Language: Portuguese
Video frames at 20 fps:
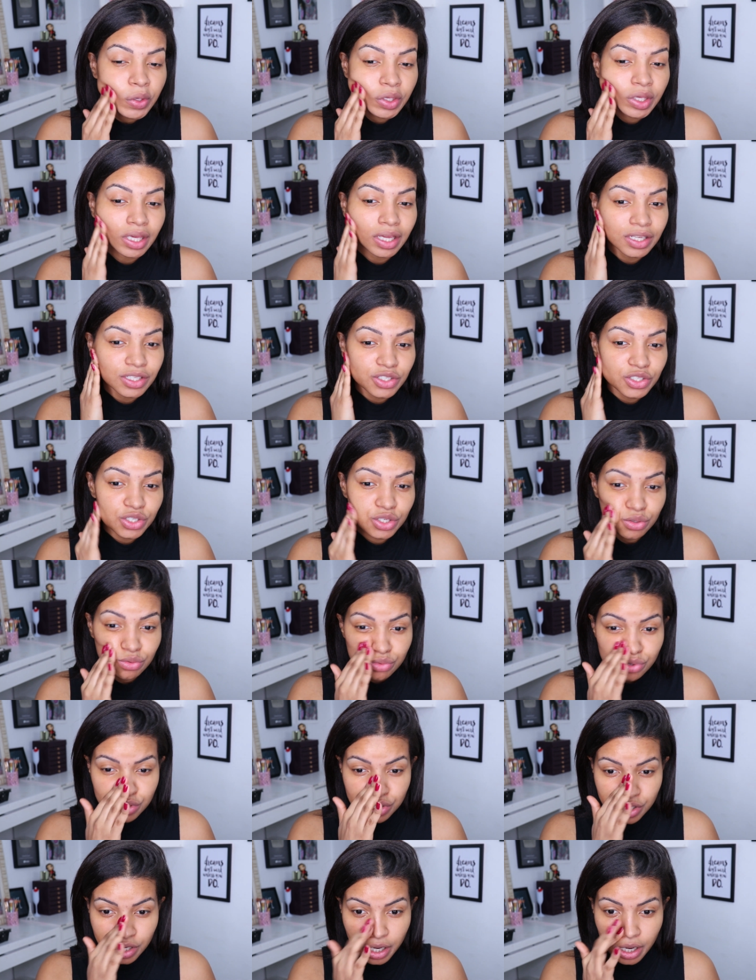que eles tinham um
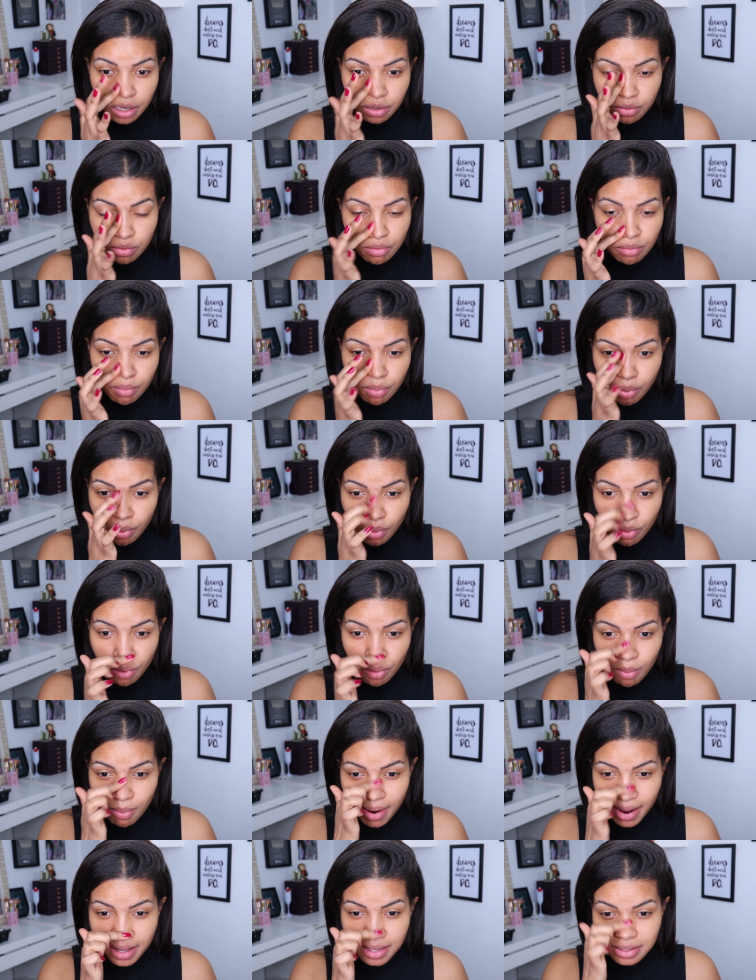cheiro um pouco
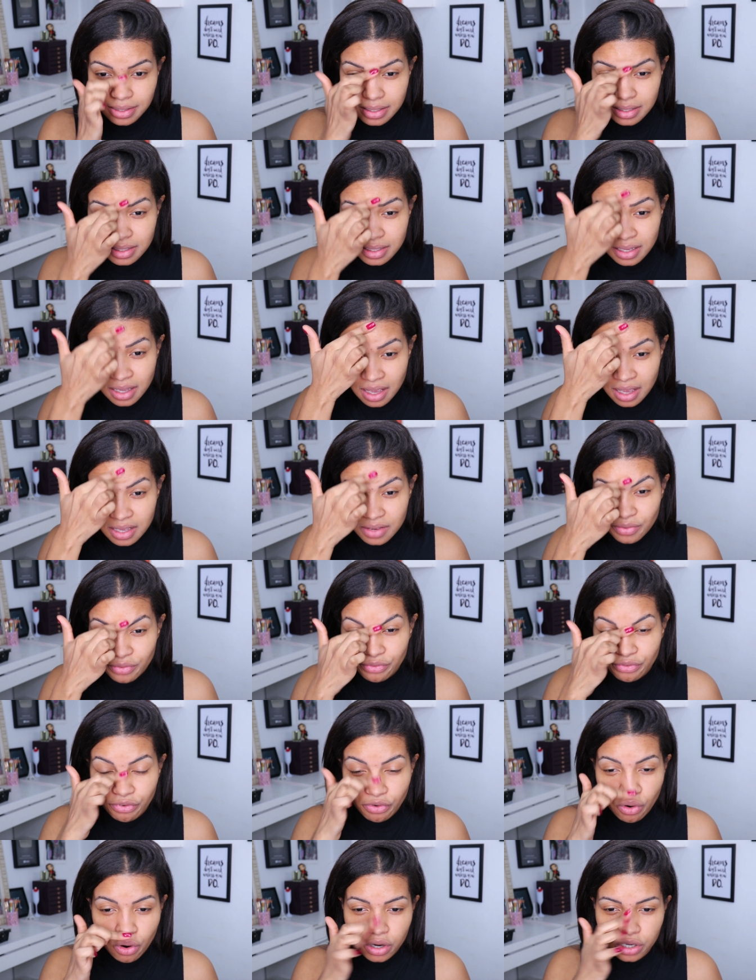mais
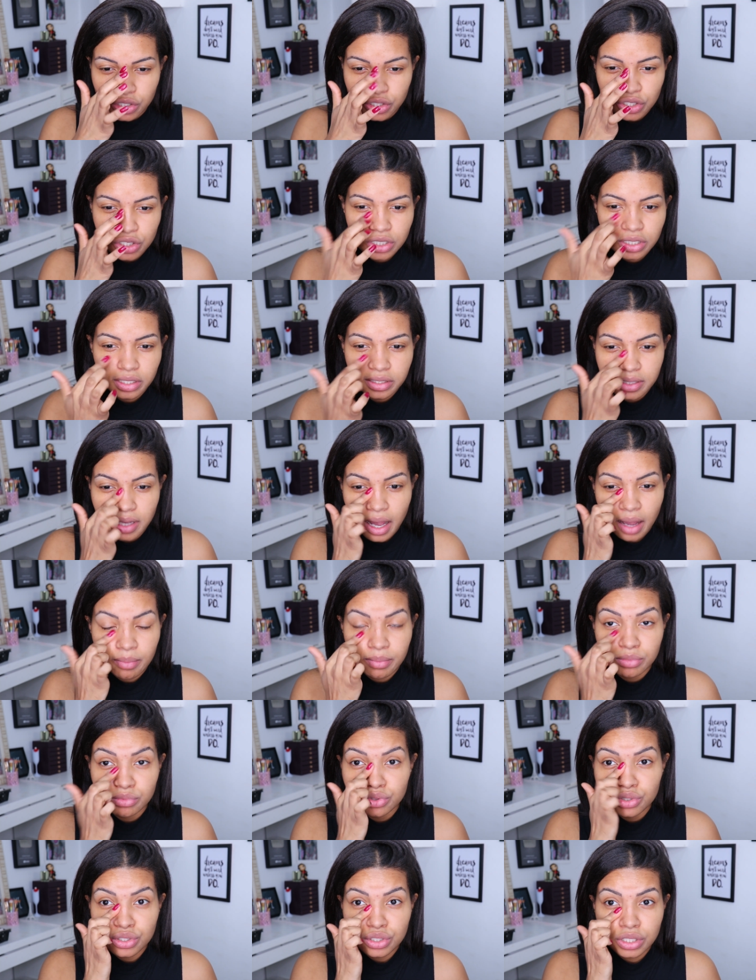forte, sabe?
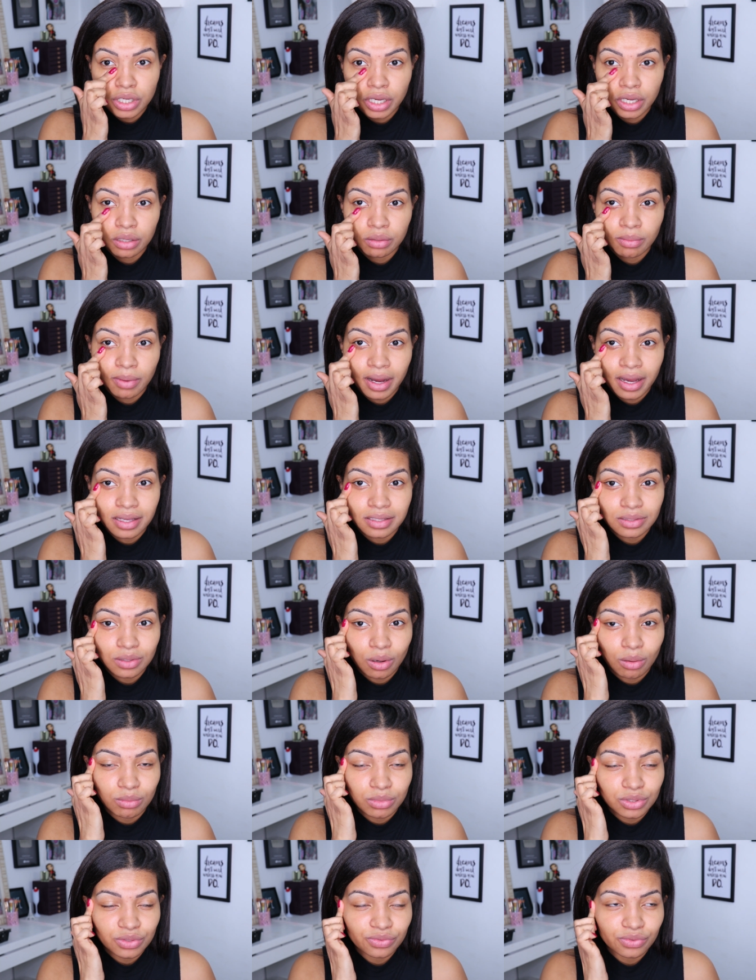Um cheiro mais
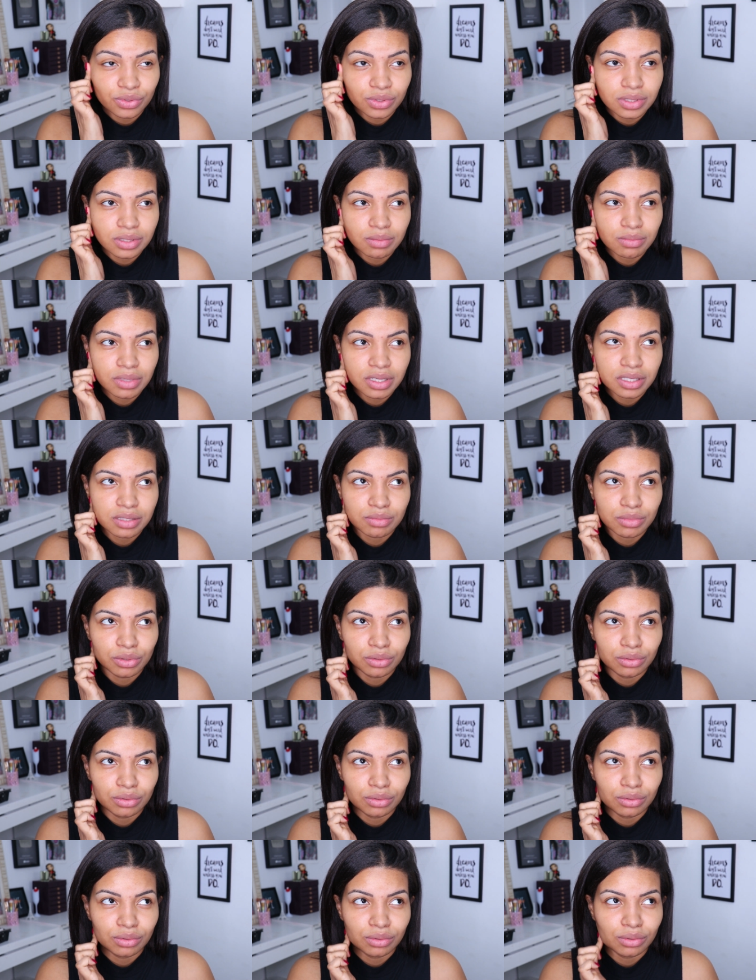como se fosse mesmo
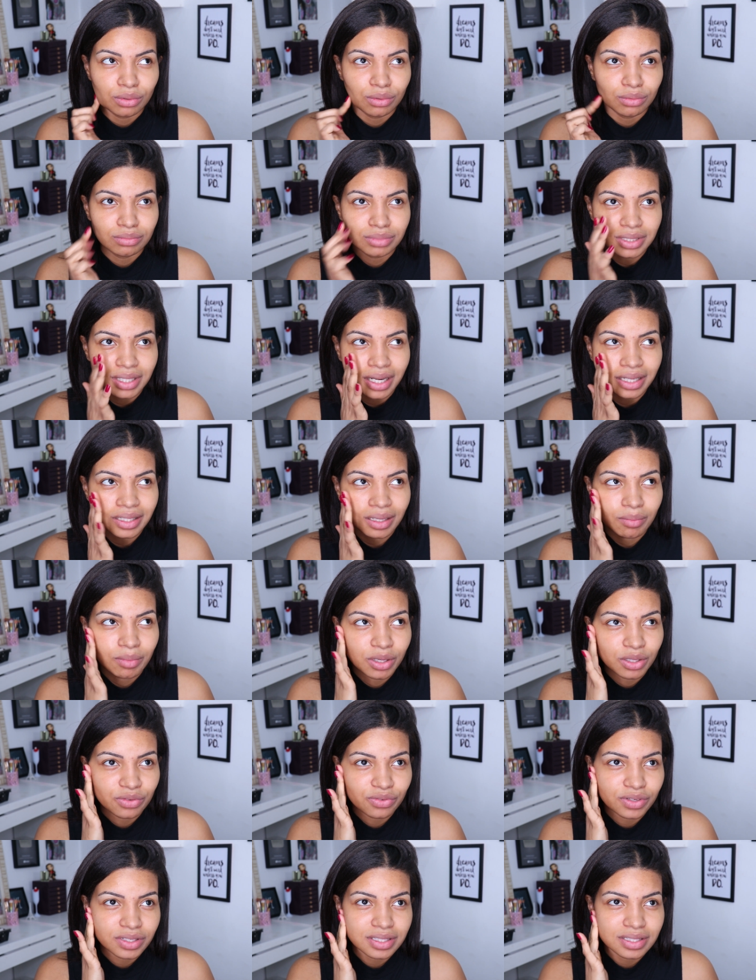um, um
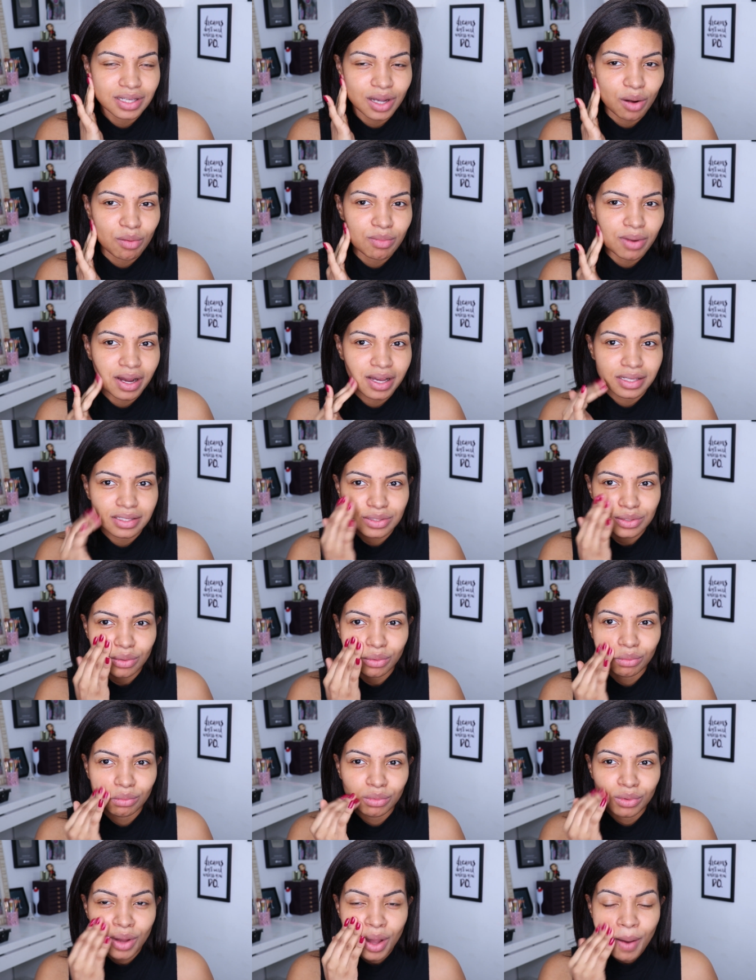tratamento facial mais
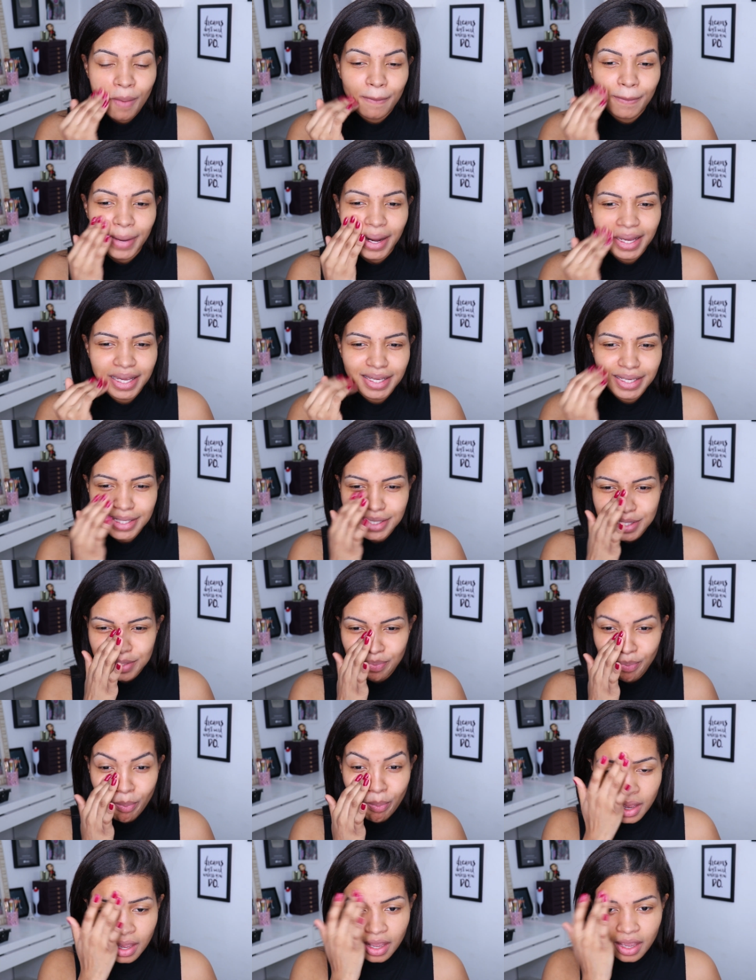com
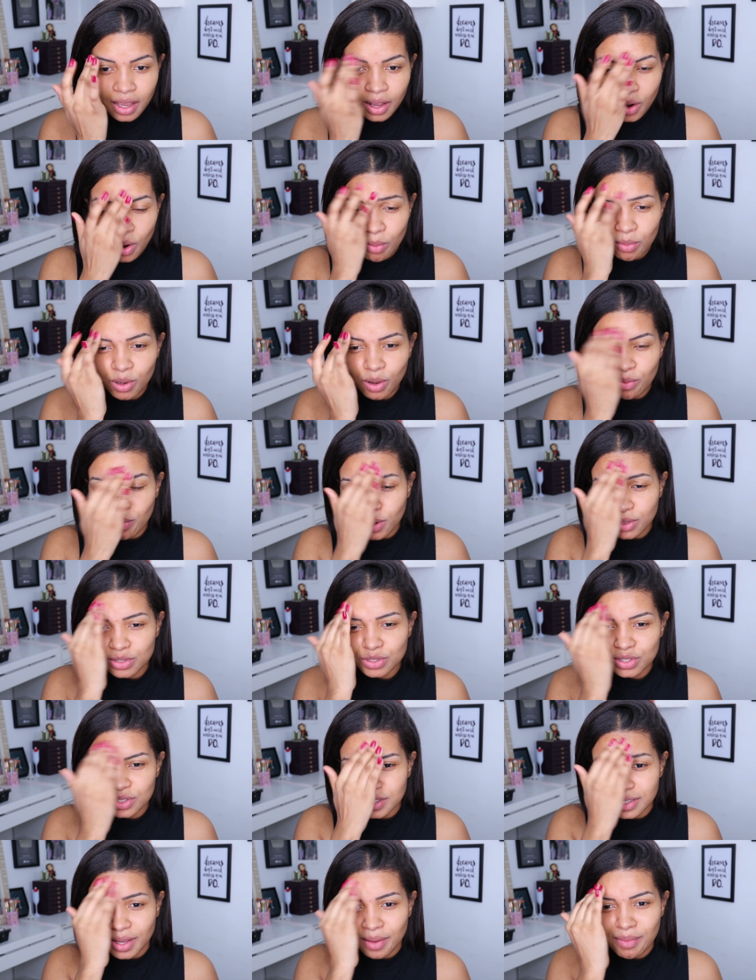mais como que eu posso
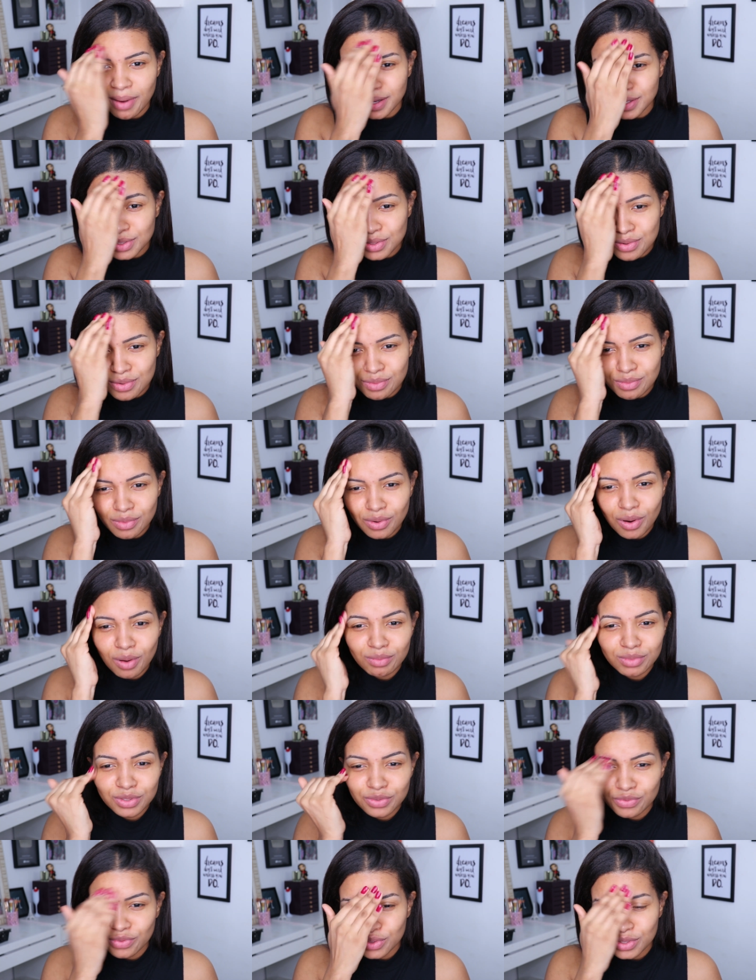dizer? Mais com
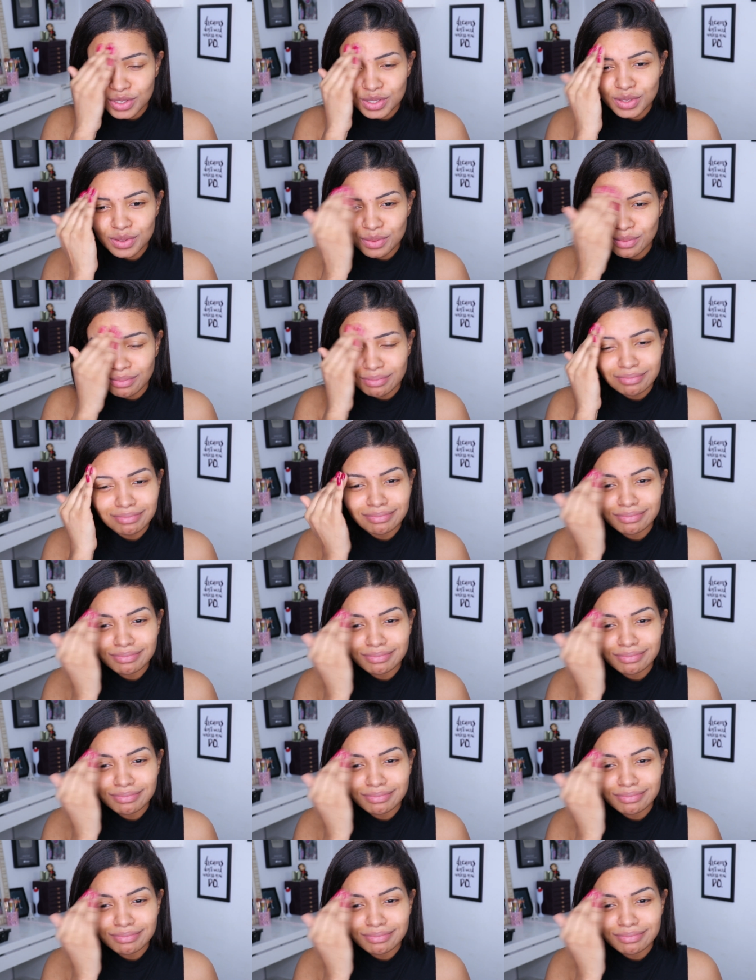como se fosse